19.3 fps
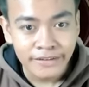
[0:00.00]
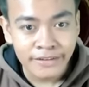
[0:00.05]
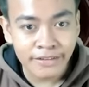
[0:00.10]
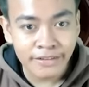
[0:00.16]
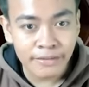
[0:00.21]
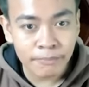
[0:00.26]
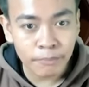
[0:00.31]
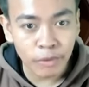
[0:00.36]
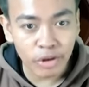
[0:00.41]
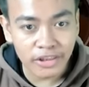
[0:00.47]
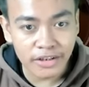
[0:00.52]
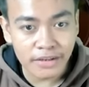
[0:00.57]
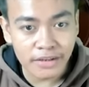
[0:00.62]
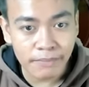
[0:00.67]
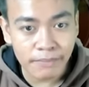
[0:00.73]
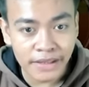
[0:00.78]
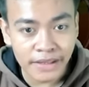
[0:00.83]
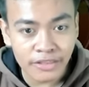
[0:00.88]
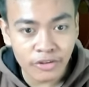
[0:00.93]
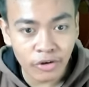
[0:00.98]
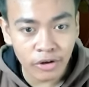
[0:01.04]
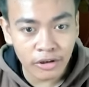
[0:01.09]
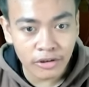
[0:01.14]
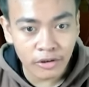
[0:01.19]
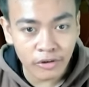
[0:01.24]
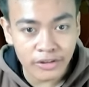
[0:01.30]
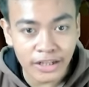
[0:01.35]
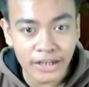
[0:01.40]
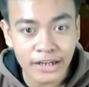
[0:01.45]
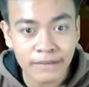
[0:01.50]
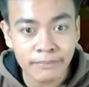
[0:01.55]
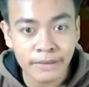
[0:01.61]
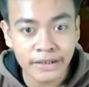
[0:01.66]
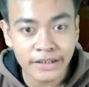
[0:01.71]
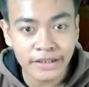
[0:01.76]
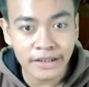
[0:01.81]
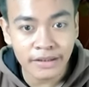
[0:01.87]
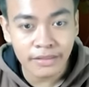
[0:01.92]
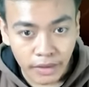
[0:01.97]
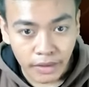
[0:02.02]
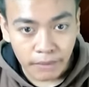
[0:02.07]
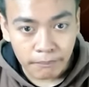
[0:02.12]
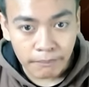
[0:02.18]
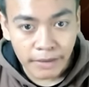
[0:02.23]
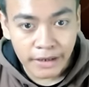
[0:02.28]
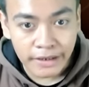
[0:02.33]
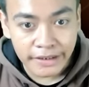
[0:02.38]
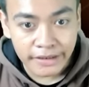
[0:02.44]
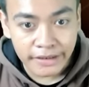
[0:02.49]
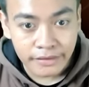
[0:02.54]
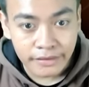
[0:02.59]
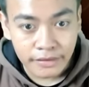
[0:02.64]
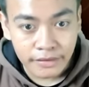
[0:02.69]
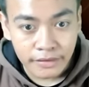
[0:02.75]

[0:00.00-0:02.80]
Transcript: Disemprot jadi benjol kalau tanaman, guys. Panen.